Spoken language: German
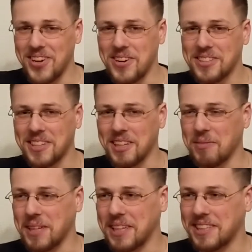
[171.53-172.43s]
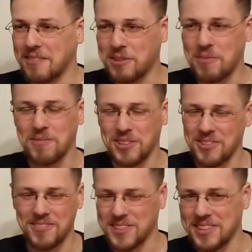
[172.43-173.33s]
Tolle Aussage. Ich bin kein
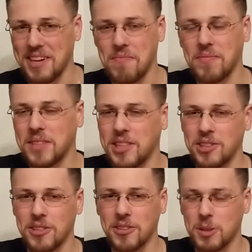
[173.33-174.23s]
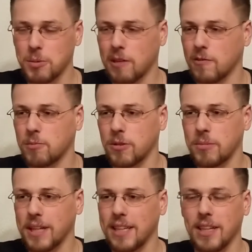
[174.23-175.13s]
Kampfsport-Typ und habe ein T-Shirt aus dem
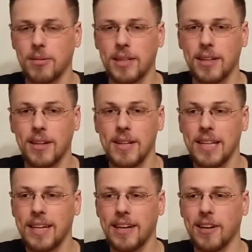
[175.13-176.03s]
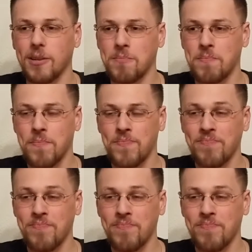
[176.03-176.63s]
Kampfsportbereich, aber egal. Ähm,